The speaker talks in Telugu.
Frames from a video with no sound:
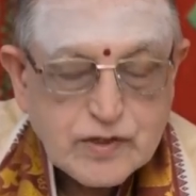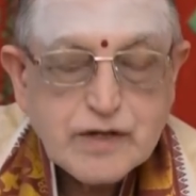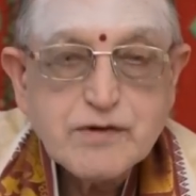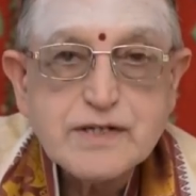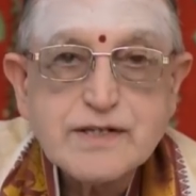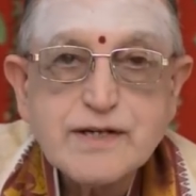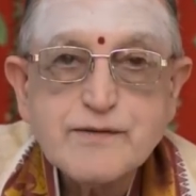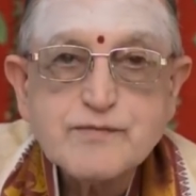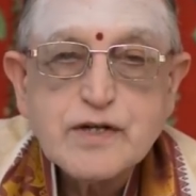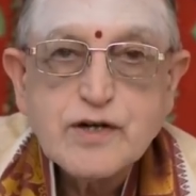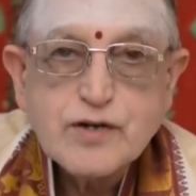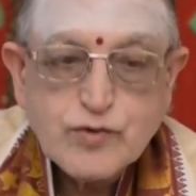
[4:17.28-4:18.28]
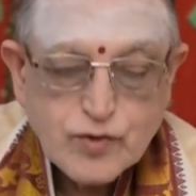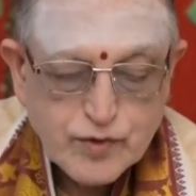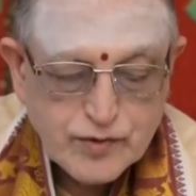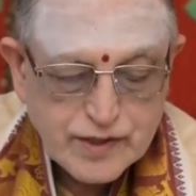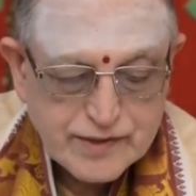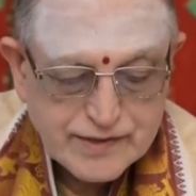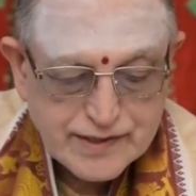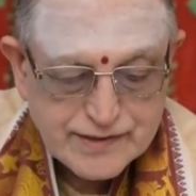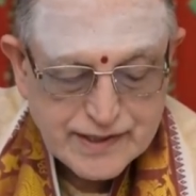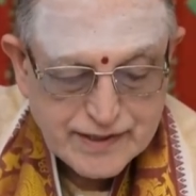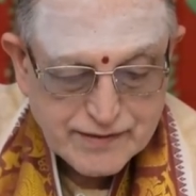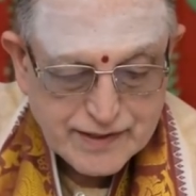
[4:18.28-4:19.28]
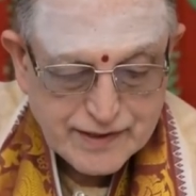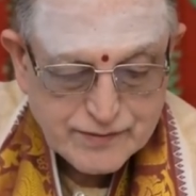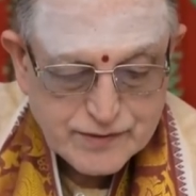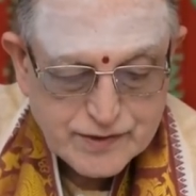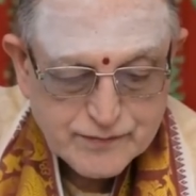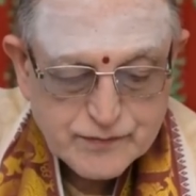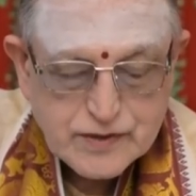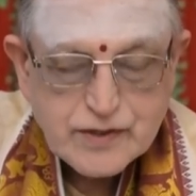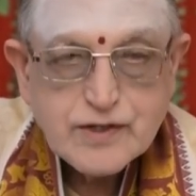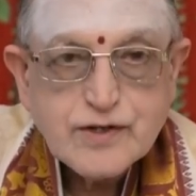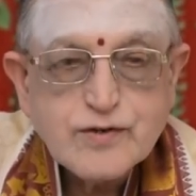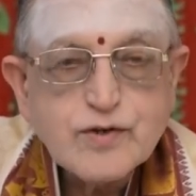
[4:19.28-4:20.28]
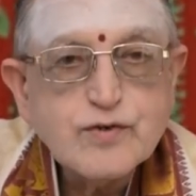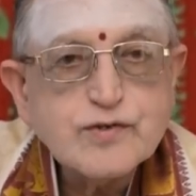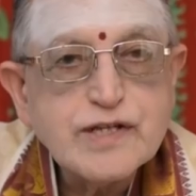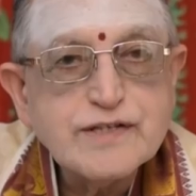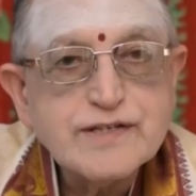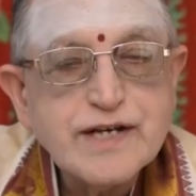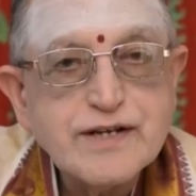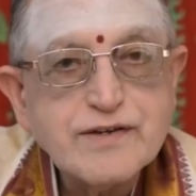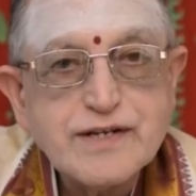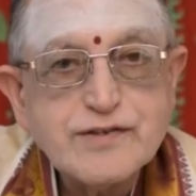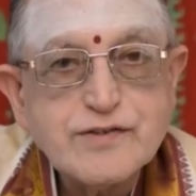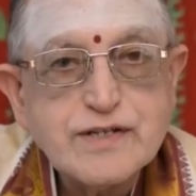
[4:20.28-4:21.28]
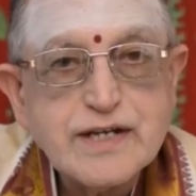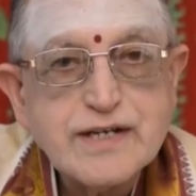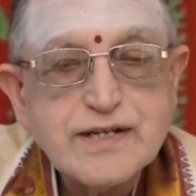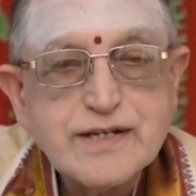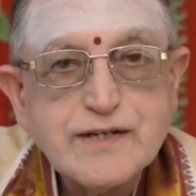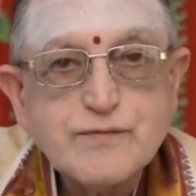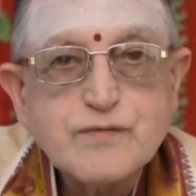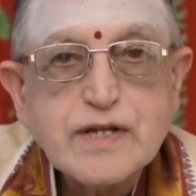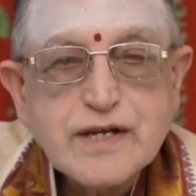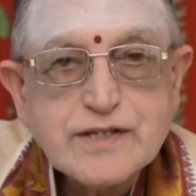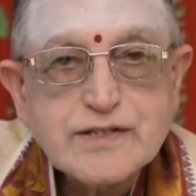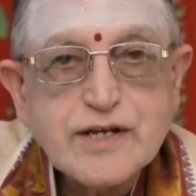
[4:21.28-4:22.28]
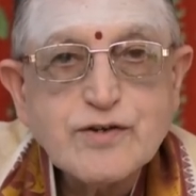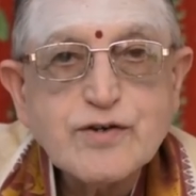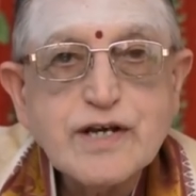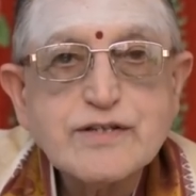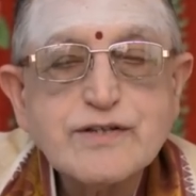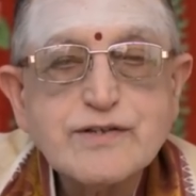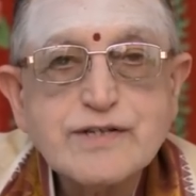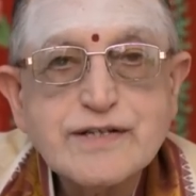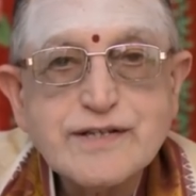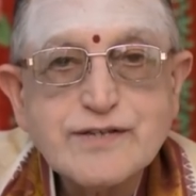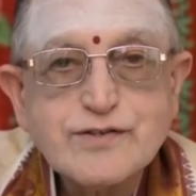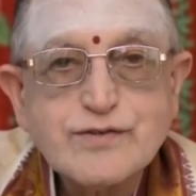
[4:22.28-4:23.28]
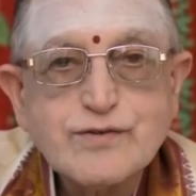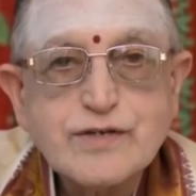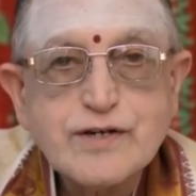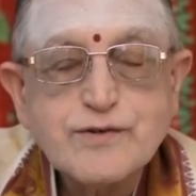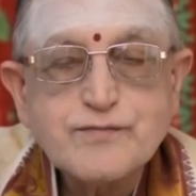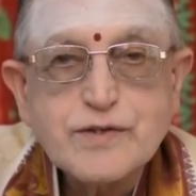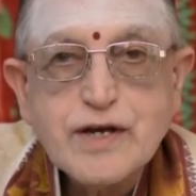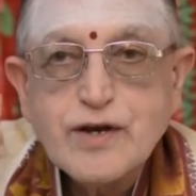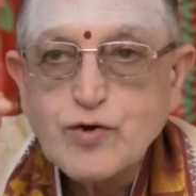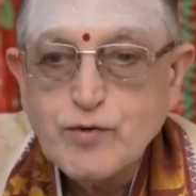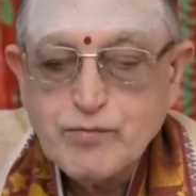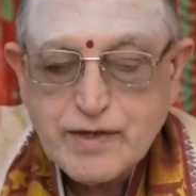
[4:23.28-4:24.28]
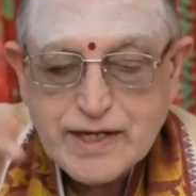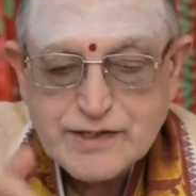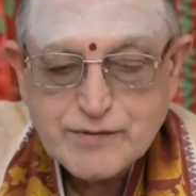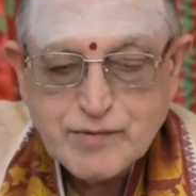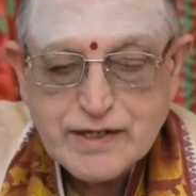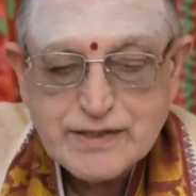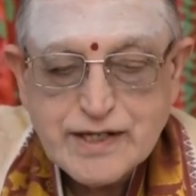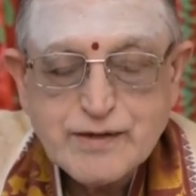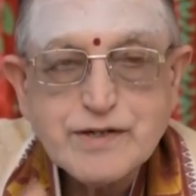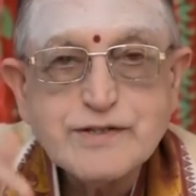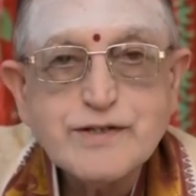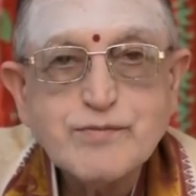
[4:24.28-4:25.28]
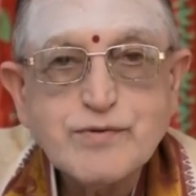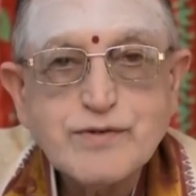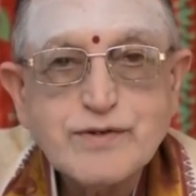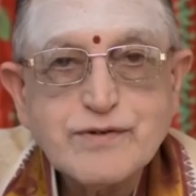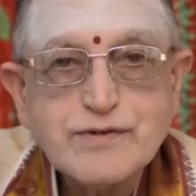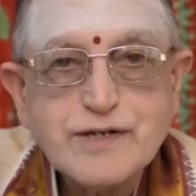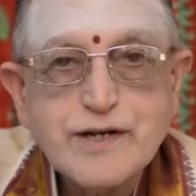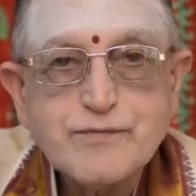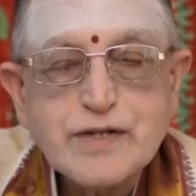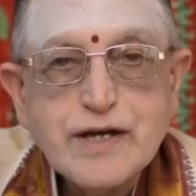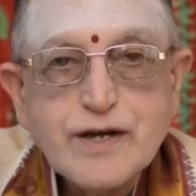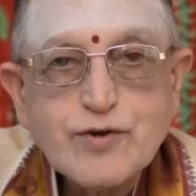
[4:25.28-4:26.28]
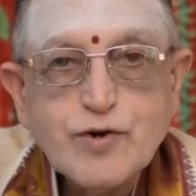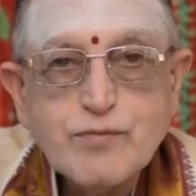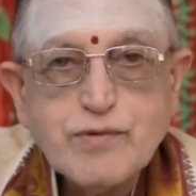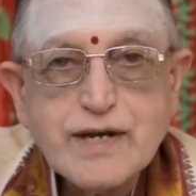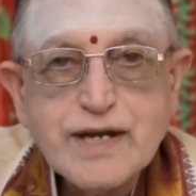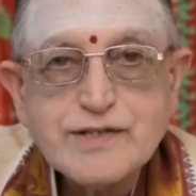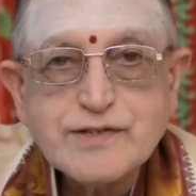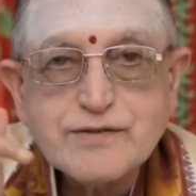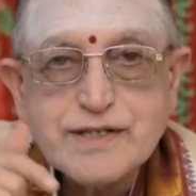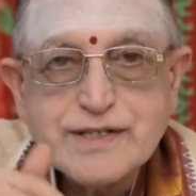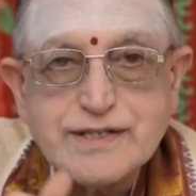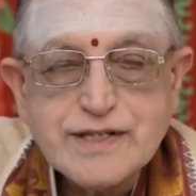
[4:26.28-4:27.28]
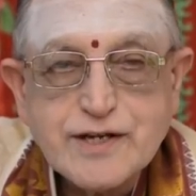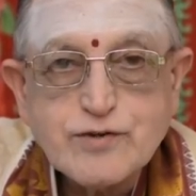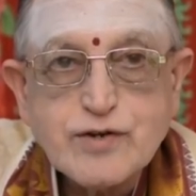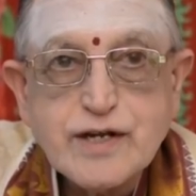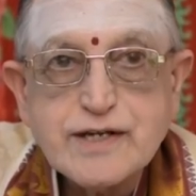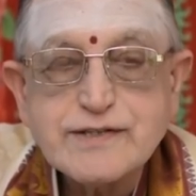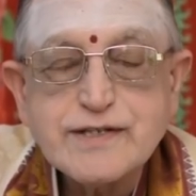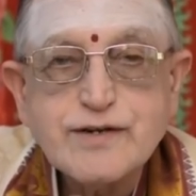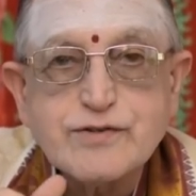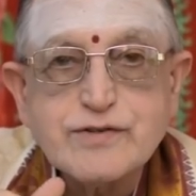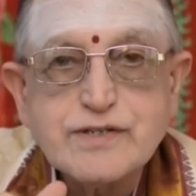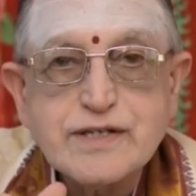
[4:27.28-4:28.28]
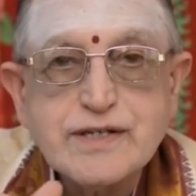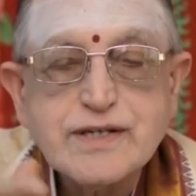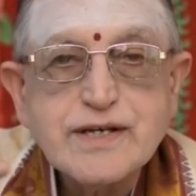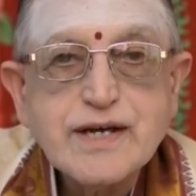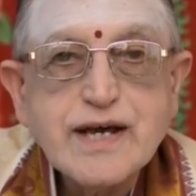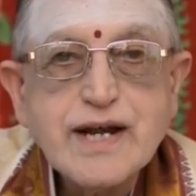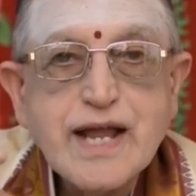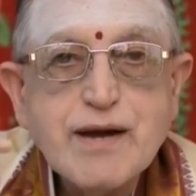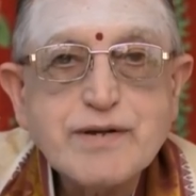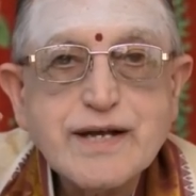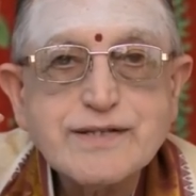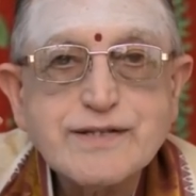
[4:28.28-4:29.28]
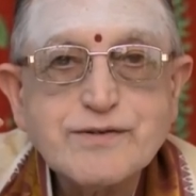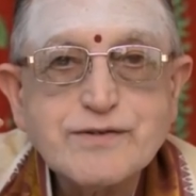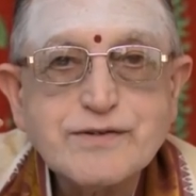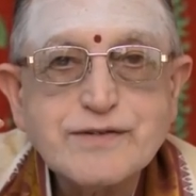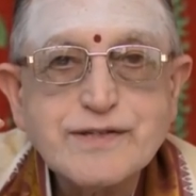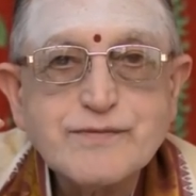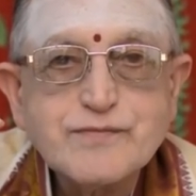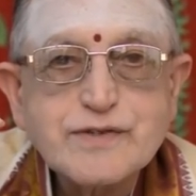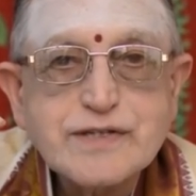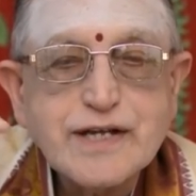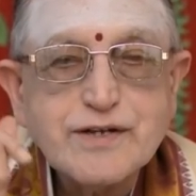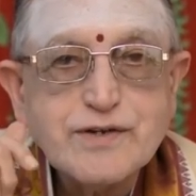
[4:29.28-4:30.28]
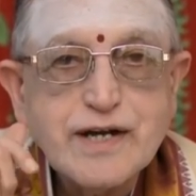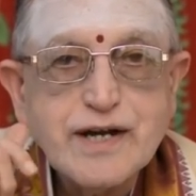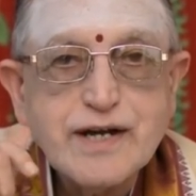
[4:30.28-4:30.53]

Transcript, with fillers: తర్వాత గురువు యొక్క సంచారం ఎలా ఉంది గురువు సంచారం ఎక్కడ ఇస్తున్నారండి ధనురాశిలో సంచరిస్తూ ఉన్నాడు కుంభరాశి ఫలితాలు మనం చెప్పుకుంటూ ఉన్నాం కుంభరాశికి ధనుర్రాశి ఏమవుతుంది లాభరాశి అవుతుంది కనుక